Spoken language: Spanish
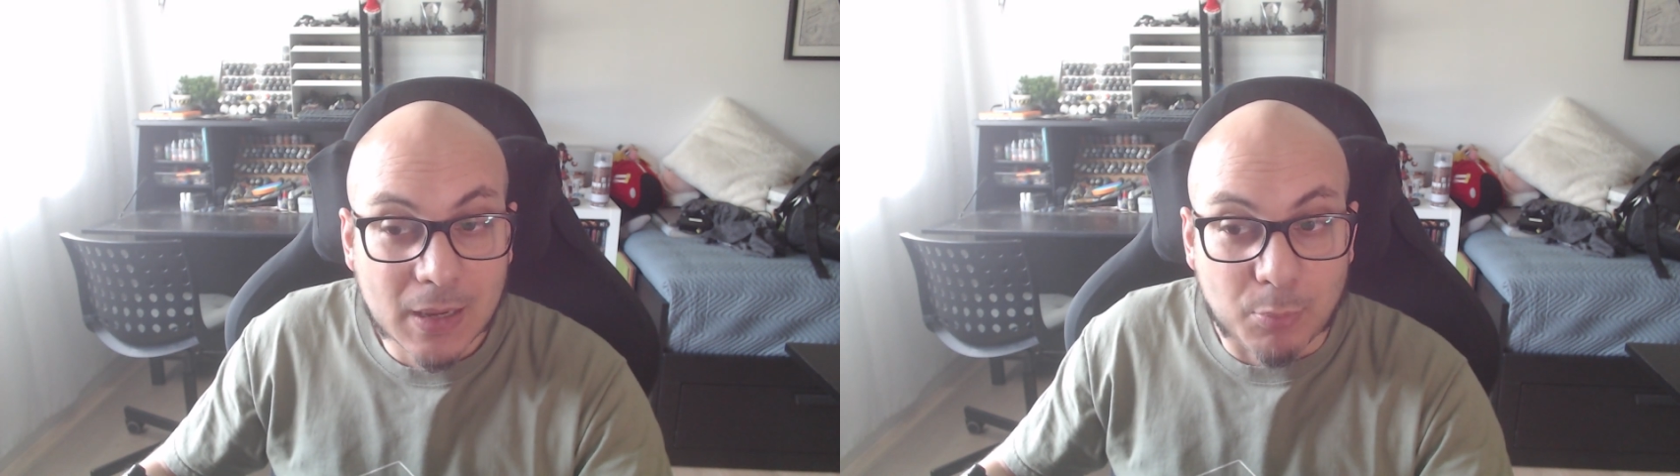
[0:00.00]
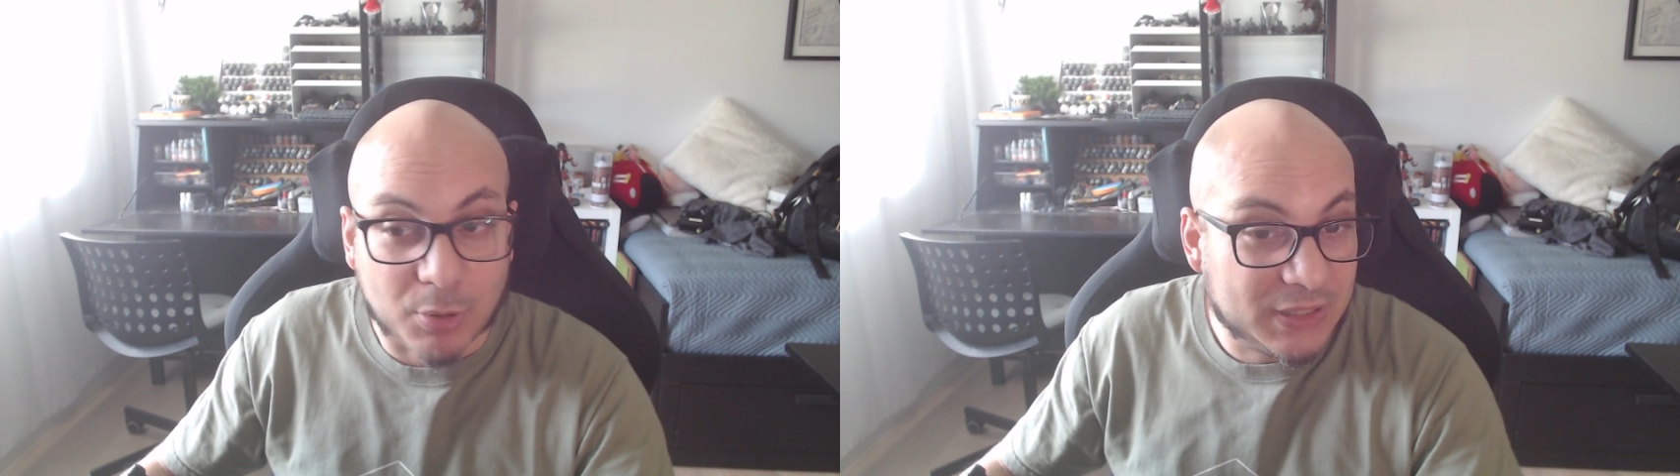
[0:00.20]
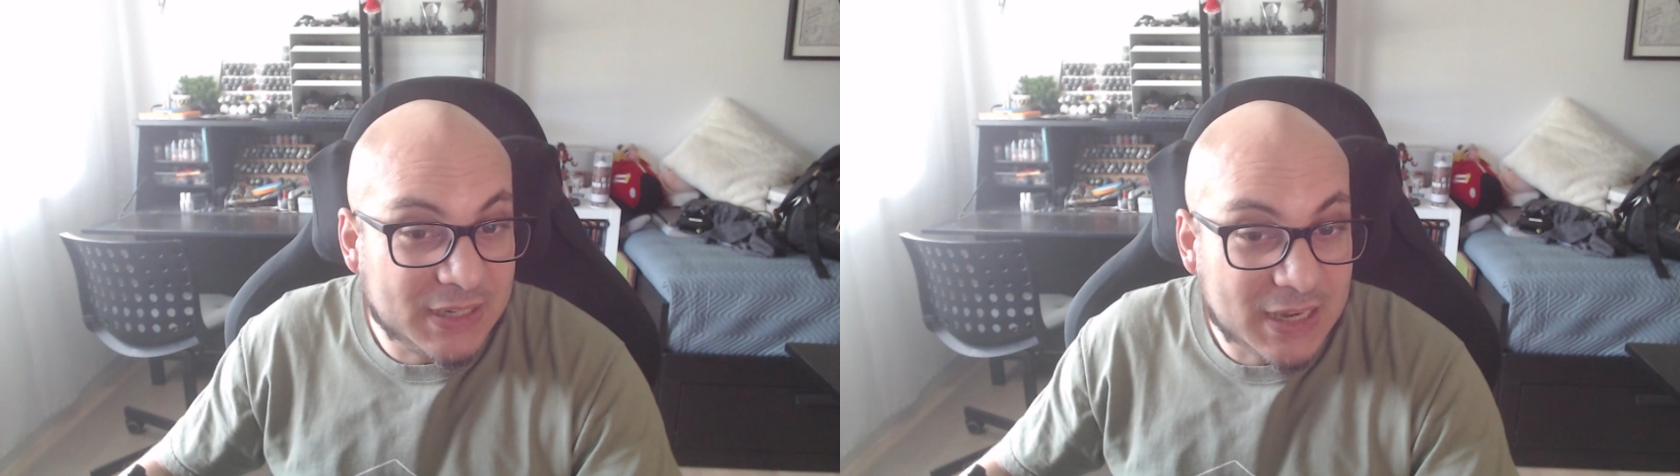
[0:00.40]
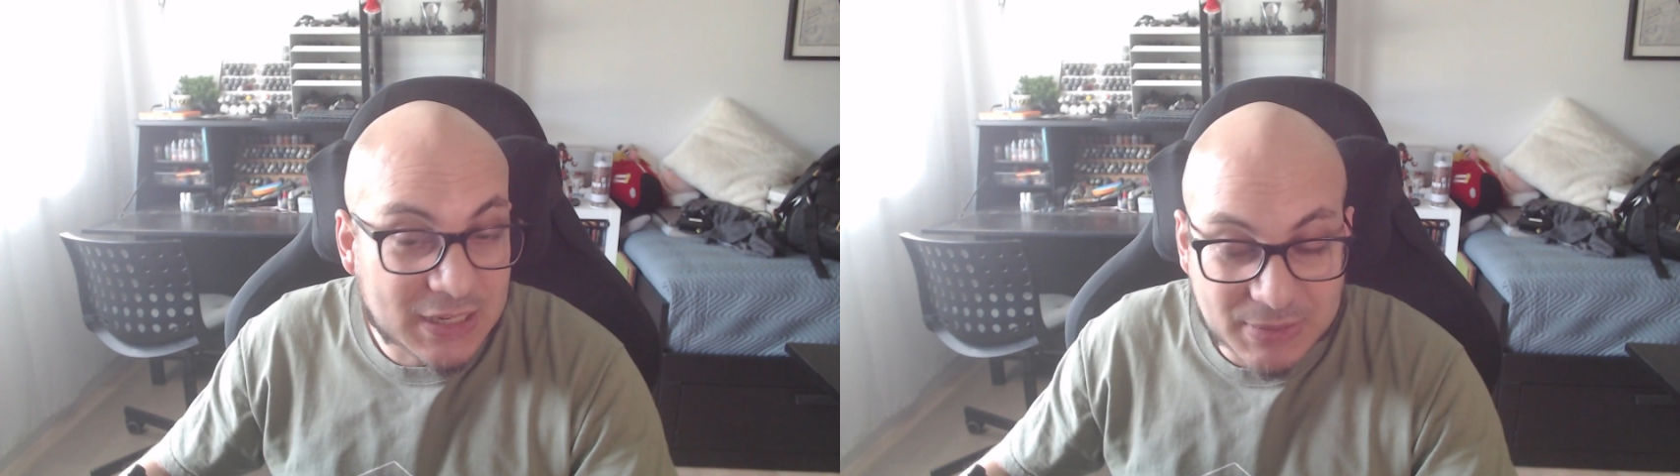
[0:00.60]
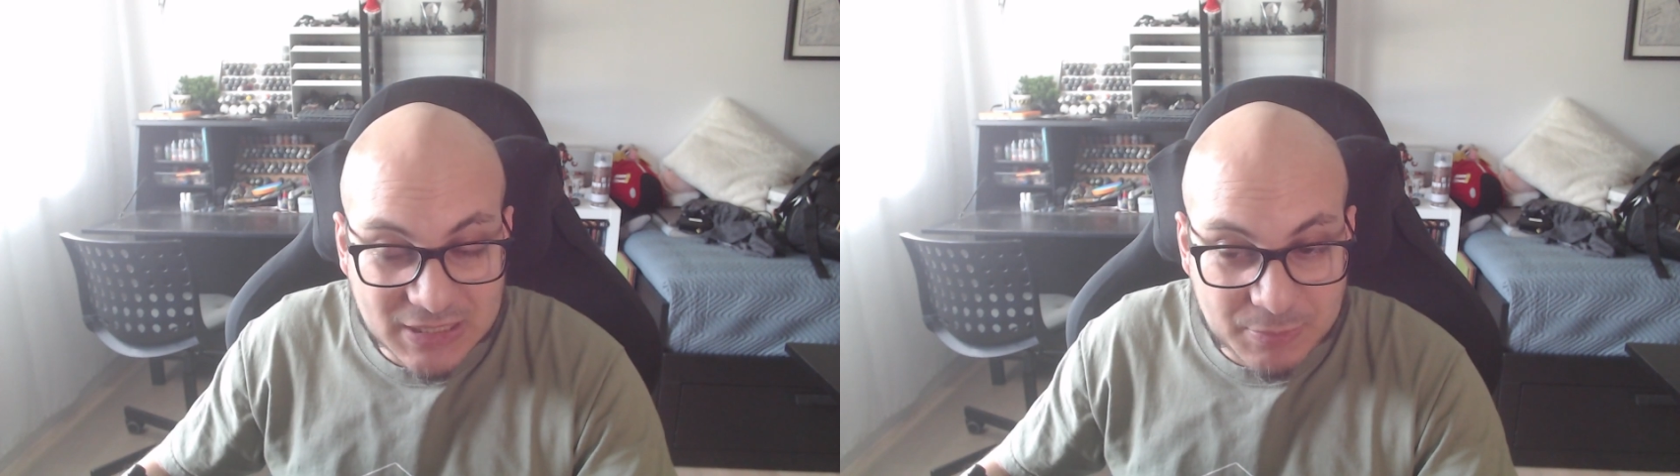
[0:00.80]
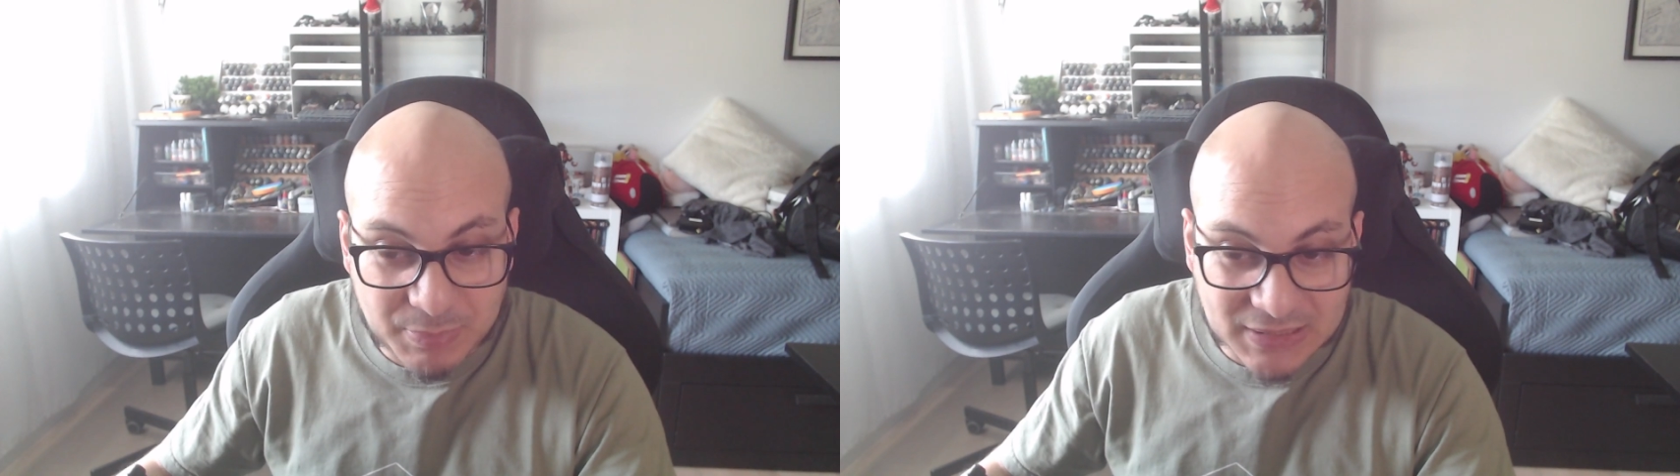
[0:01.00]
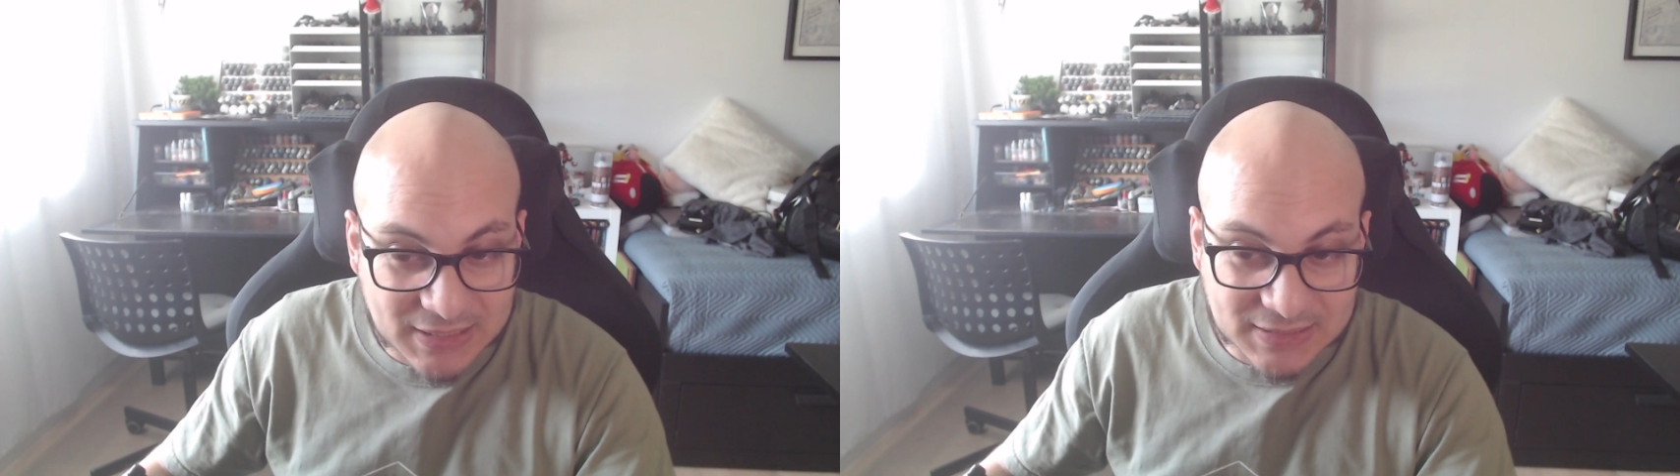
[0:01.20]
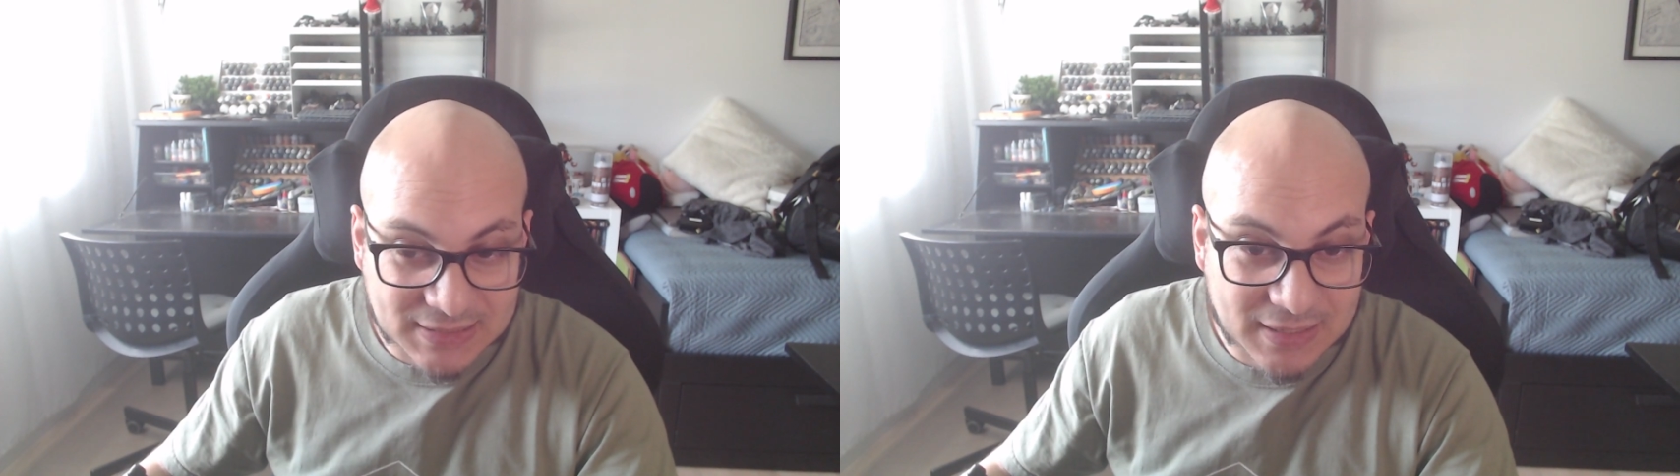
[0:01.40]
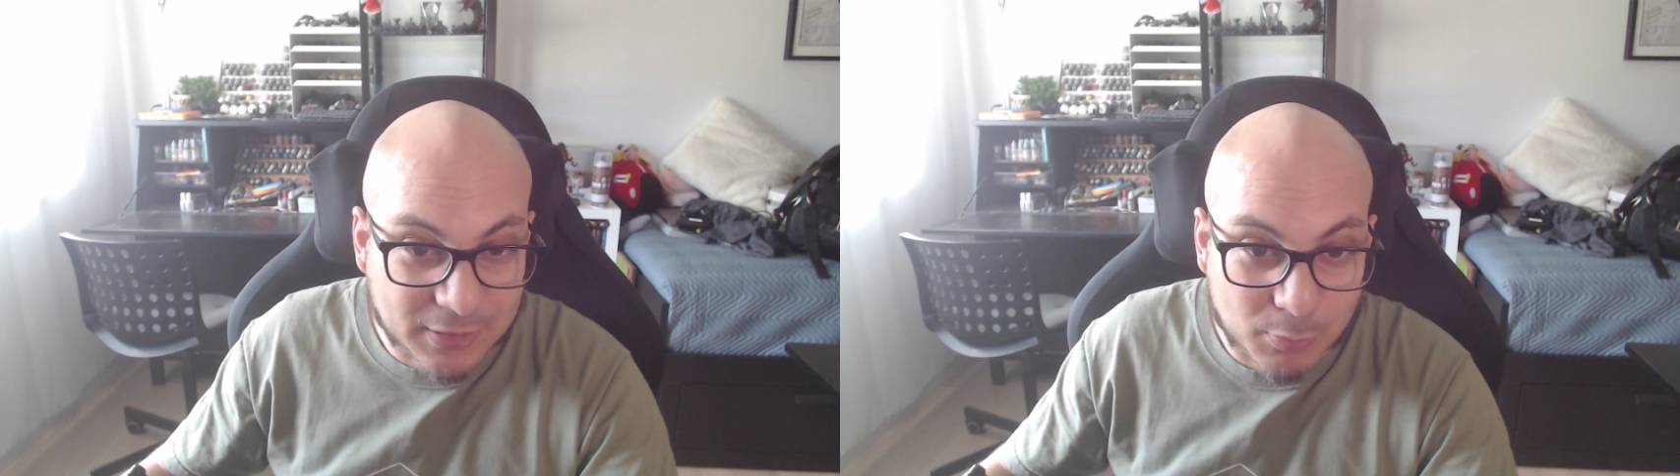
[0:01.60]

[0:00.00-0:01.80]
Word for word: Porque tenía las bestias pintadas desde hace